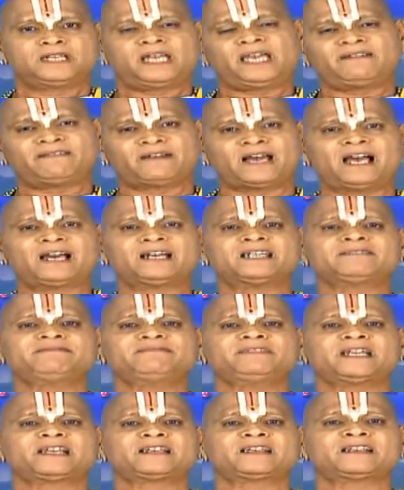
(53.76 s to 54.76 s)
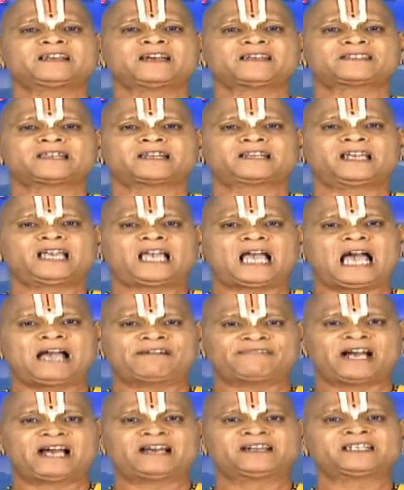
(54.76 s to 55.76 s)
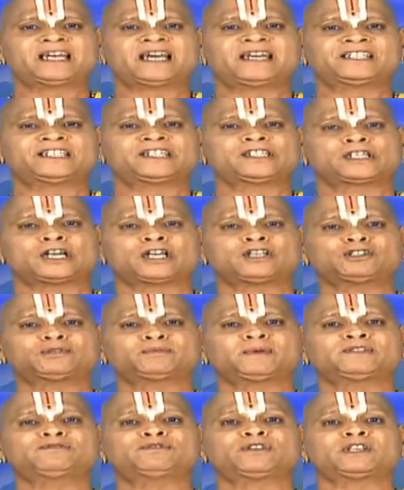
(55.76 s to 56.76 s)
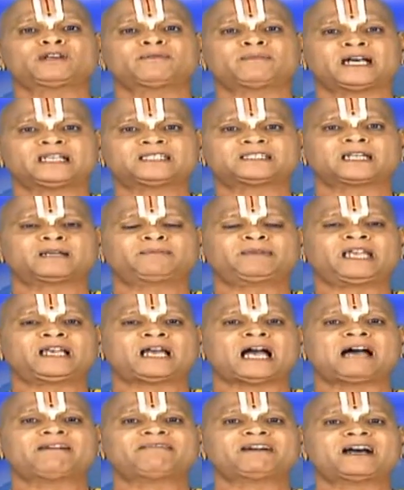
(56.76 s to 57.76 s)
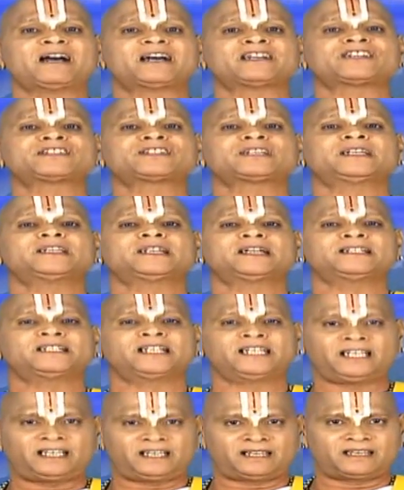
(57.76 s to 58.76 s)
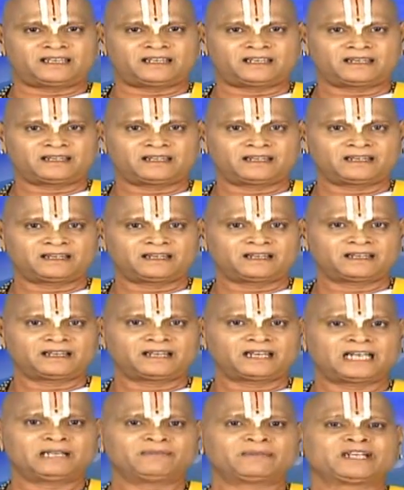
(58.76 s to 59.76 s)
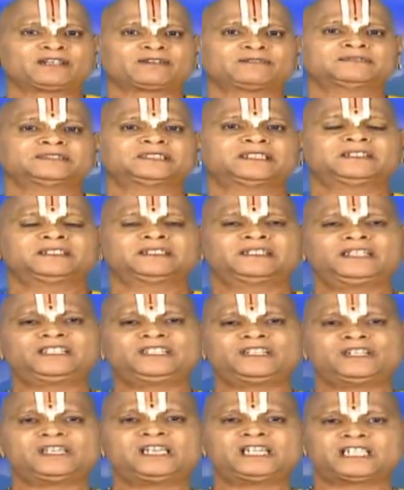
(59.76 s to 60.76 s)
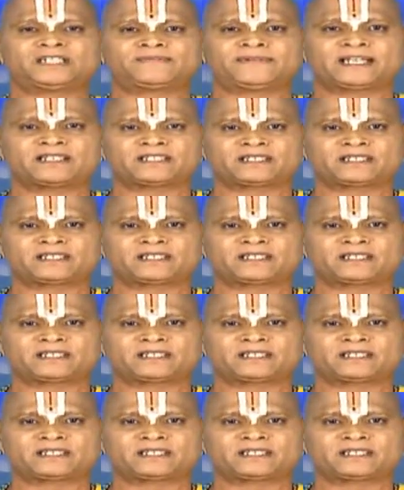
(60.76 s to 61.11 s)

ఏ వాహనం ఎక్కినా సరే ఆ వాహనానికి గరుత్మంతుడిని మాత్రమే ఆవాహన చేయండి అని మనకుంది ఇది ఈశ్వర